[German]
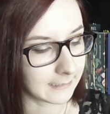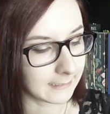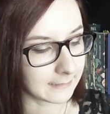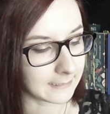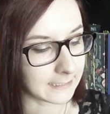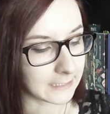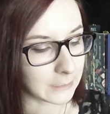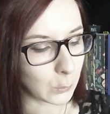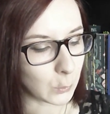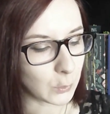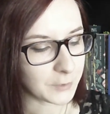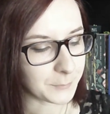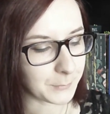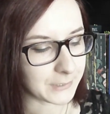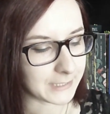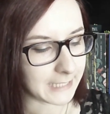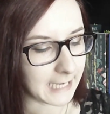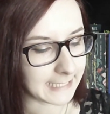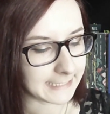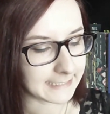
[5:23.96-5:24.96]
Die
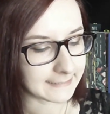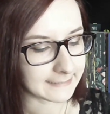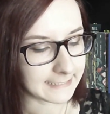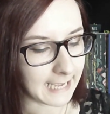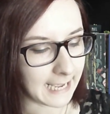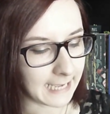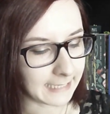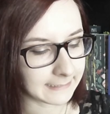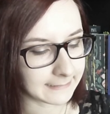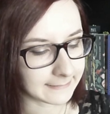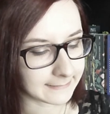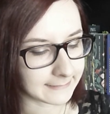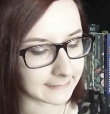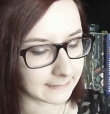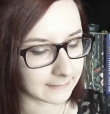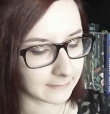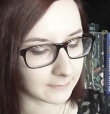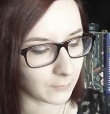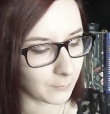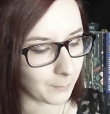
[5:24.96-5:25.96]
Großmutter hatte sie
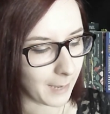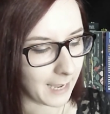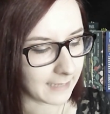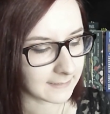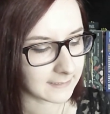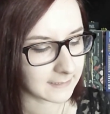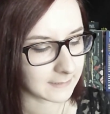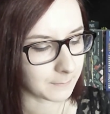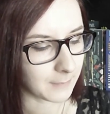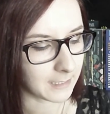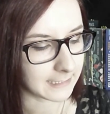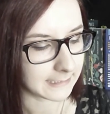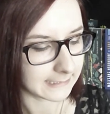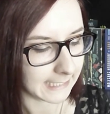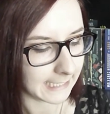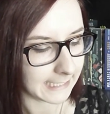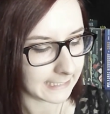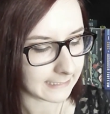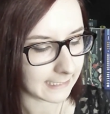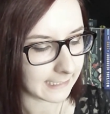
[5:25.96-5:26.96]
angesehen, zum ersten Mal
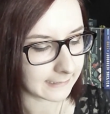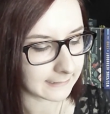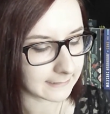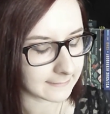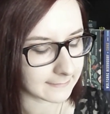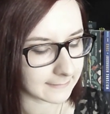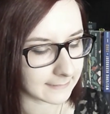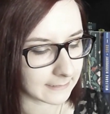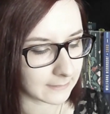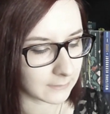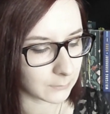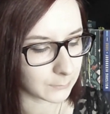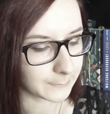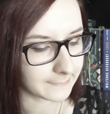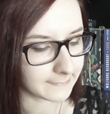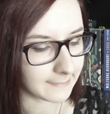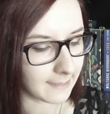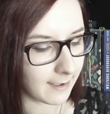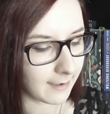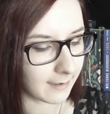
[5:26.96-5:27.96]
direkt angesehen,
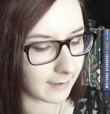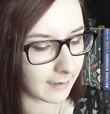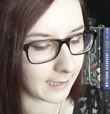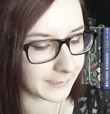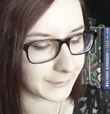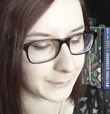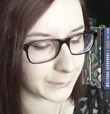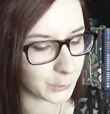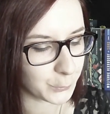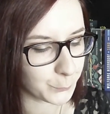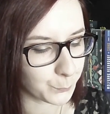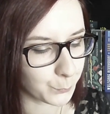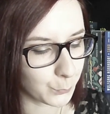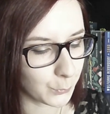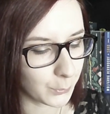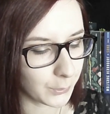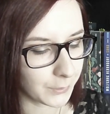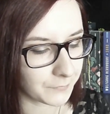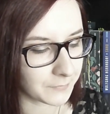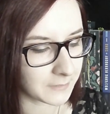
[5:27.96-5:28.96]
und Sarah hatte
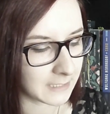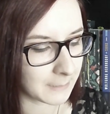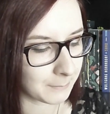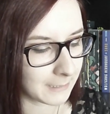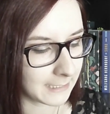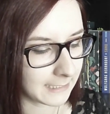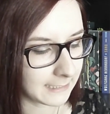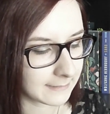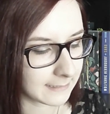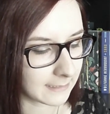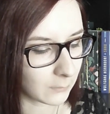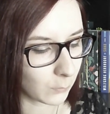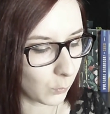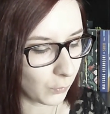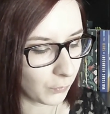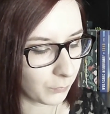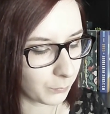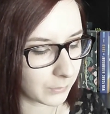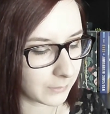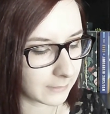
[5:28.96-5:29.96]
gespürt, wie der Blick der
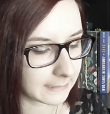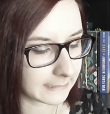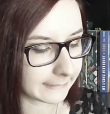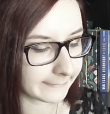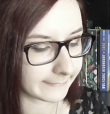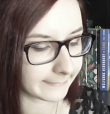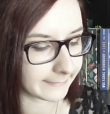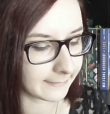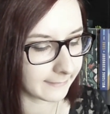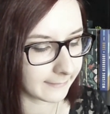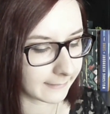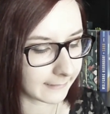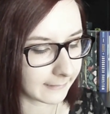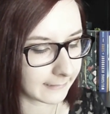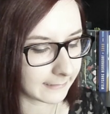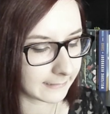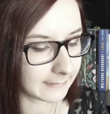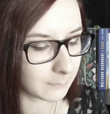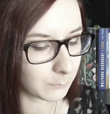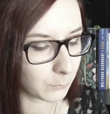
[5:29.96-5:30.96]
Großmutter ihr ins
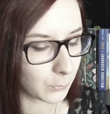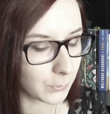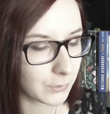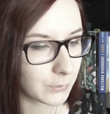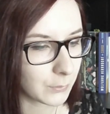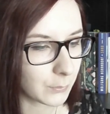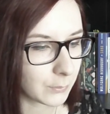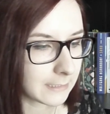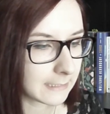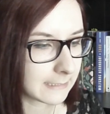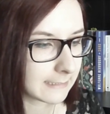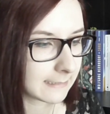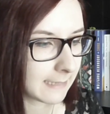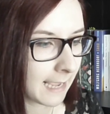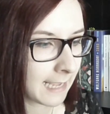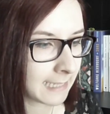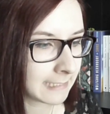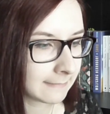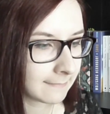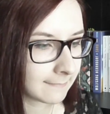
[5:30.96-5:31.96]
Innere, in den Mund und in
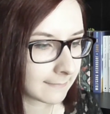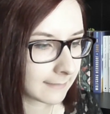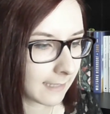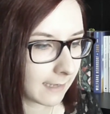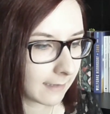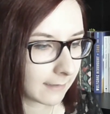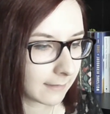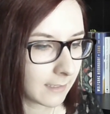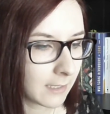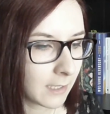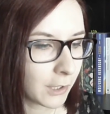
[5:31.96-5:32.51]
den Hals drang,